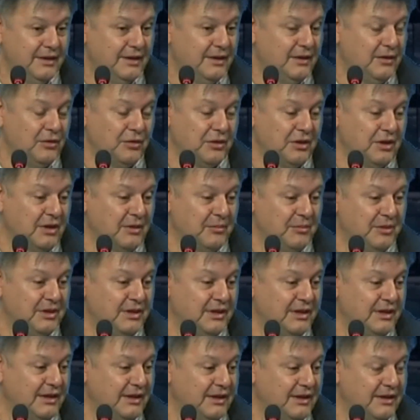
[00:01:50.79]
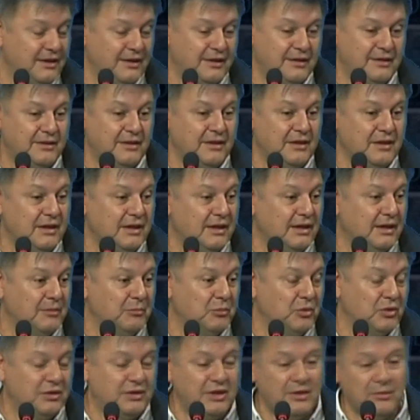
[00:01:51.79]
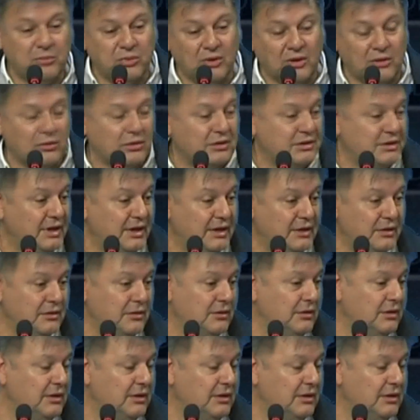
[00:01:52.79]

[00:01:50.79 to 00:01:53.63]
lógicamente que teníamos tiempo acotado, el